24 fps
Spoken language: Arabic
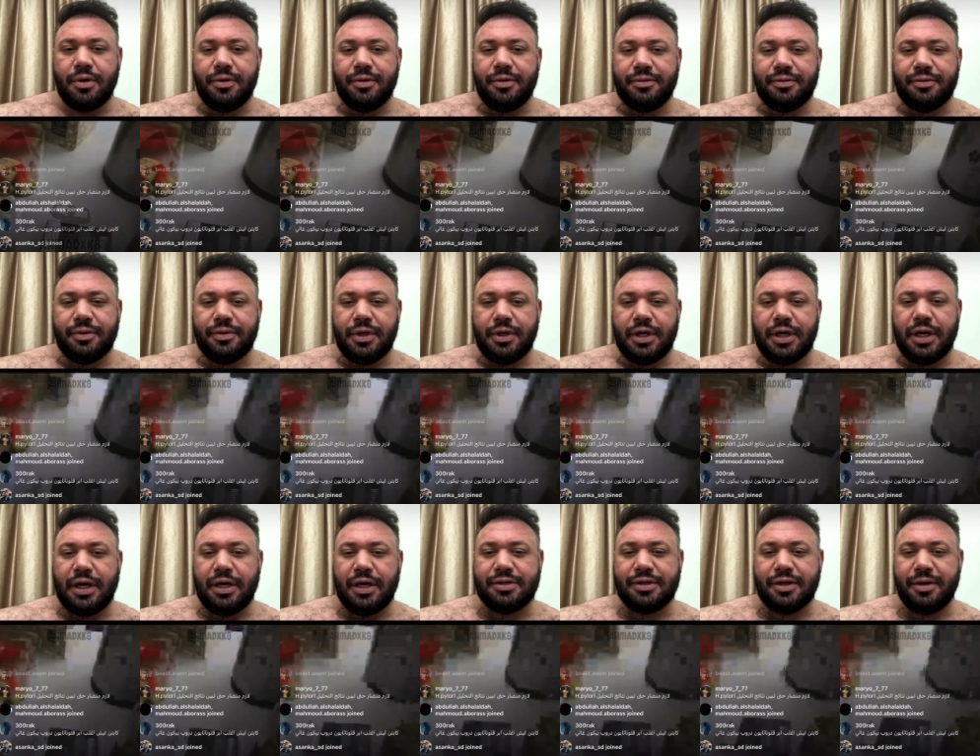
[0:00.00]
يا
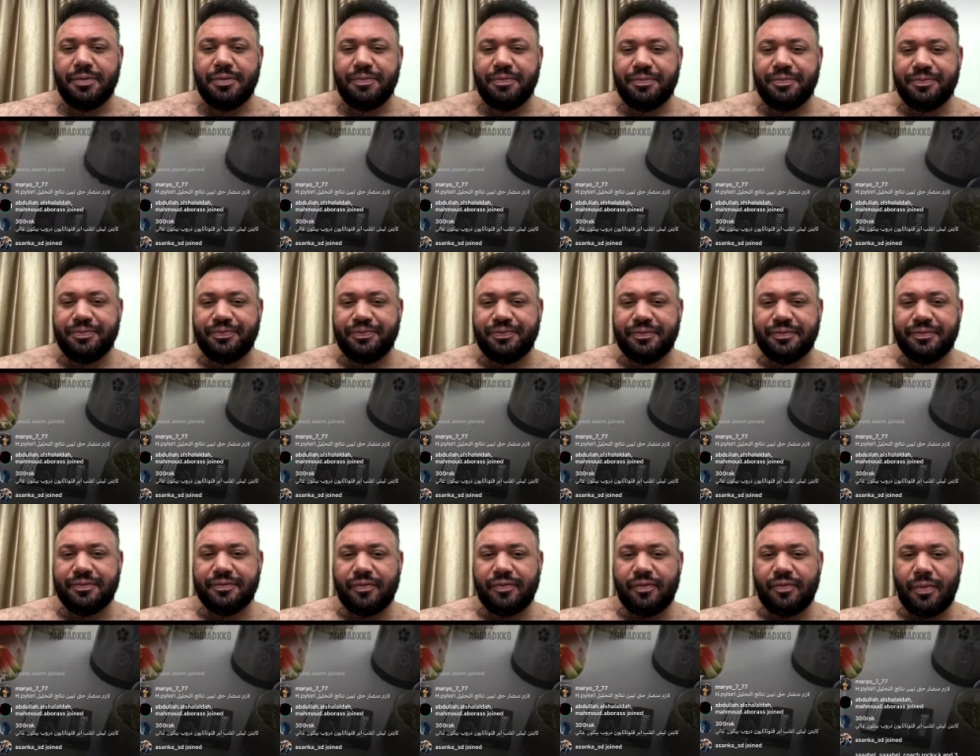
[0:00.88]
عاصم
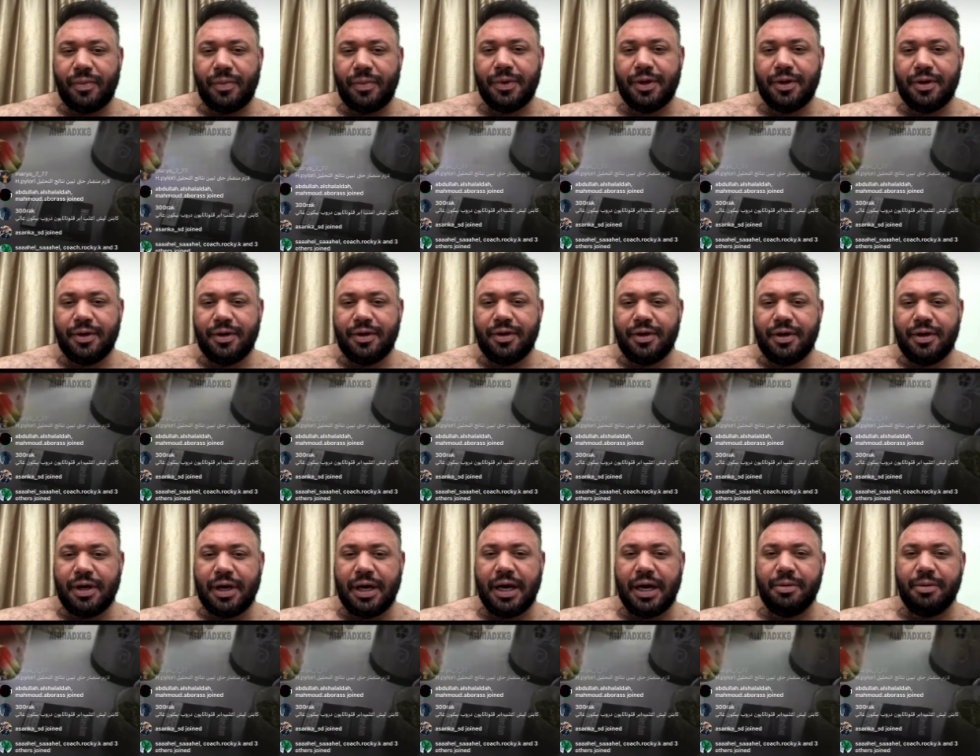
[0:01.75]
ايوه اه